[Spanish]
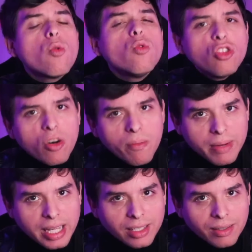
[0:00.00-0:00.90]
un
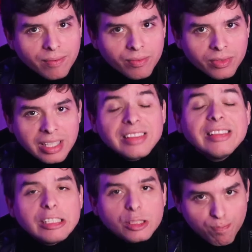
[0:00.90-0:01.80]
hombre
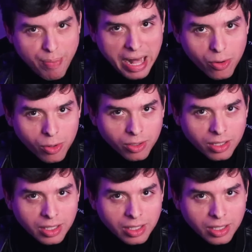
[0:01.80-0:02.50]
disparó